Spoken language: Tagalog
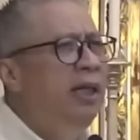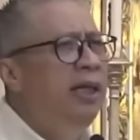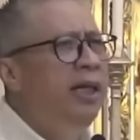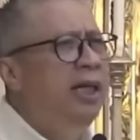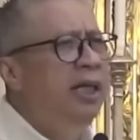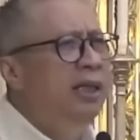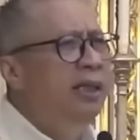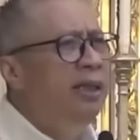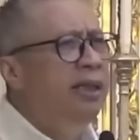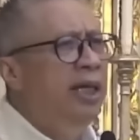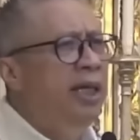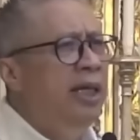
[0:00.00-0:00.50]
na
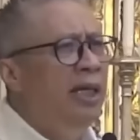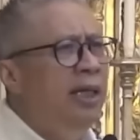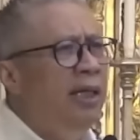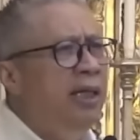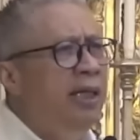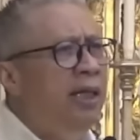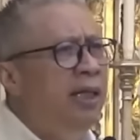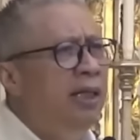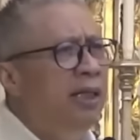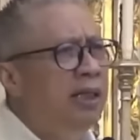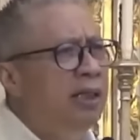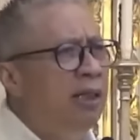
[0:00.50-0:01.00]
inggit
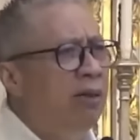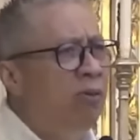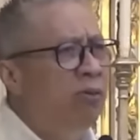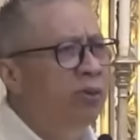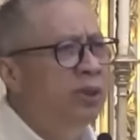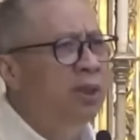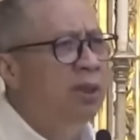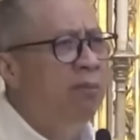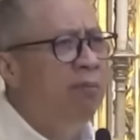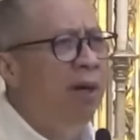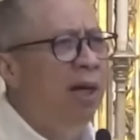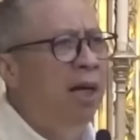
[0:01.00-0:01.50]
ako sa mga
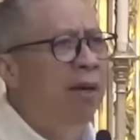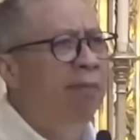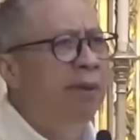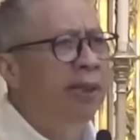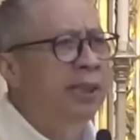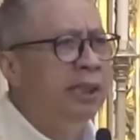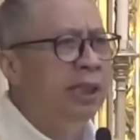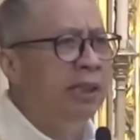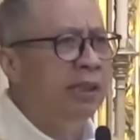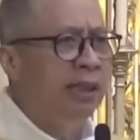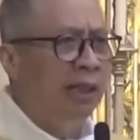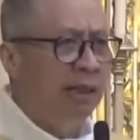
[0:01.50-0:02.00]

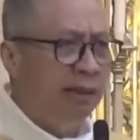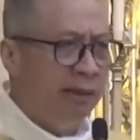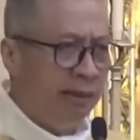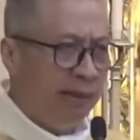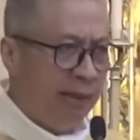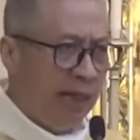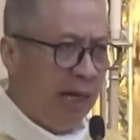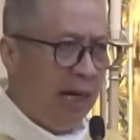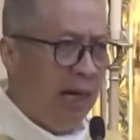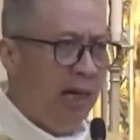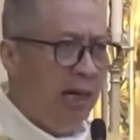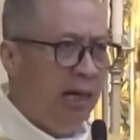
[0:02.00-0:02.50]
matatanda